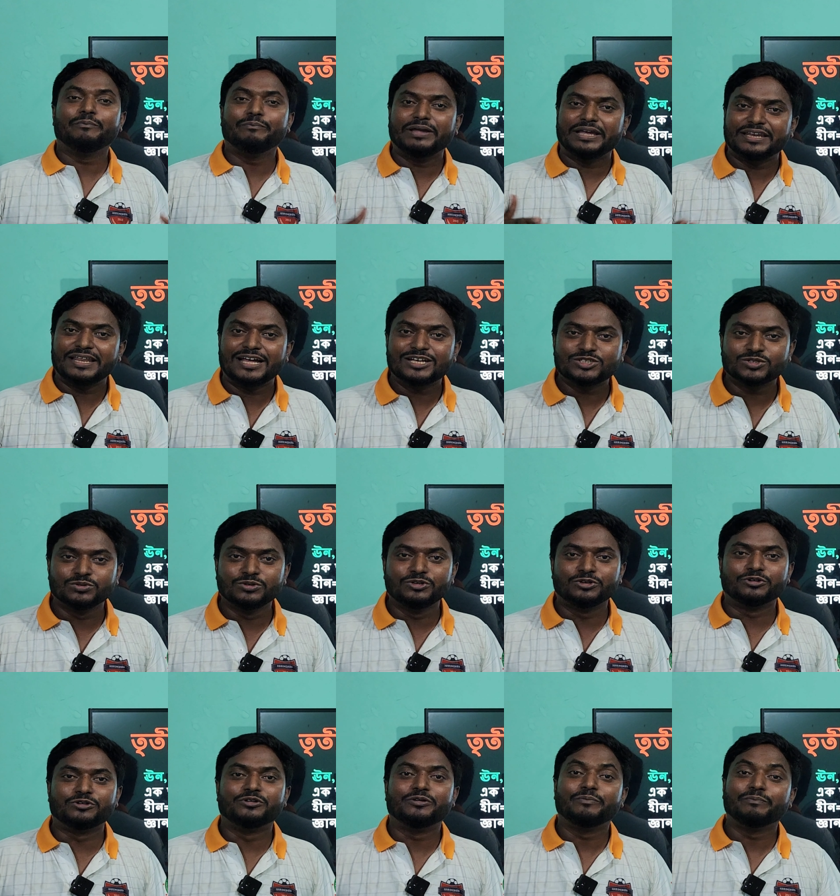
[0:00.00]
মেধা শূন্য
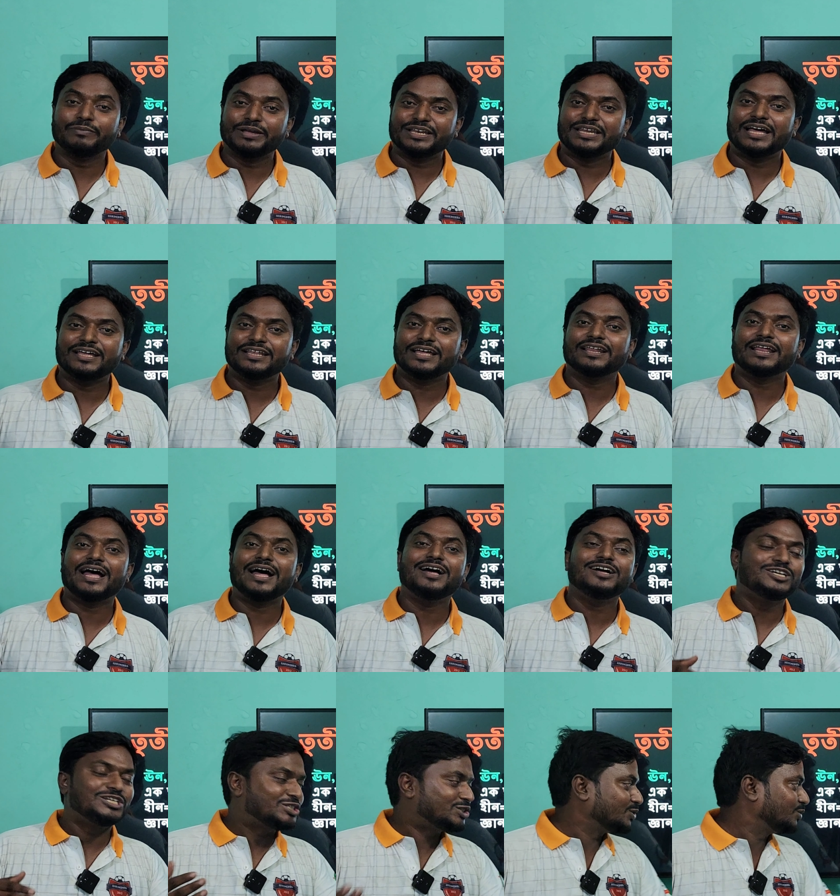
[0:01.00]
মেধা দ্বারা
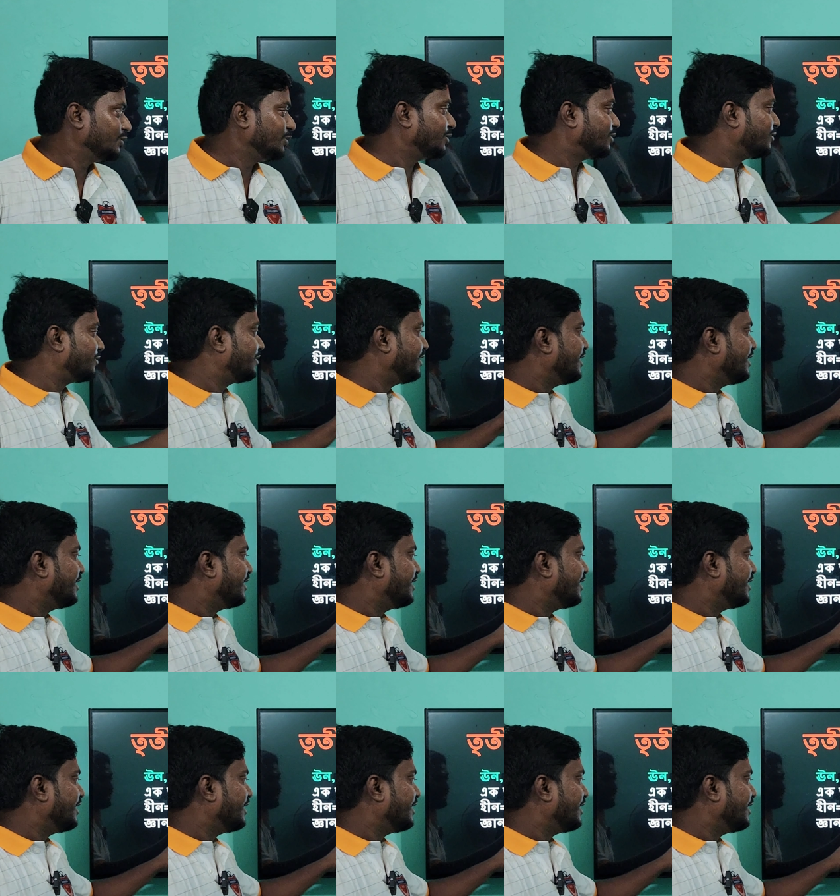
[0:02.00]
শূন্য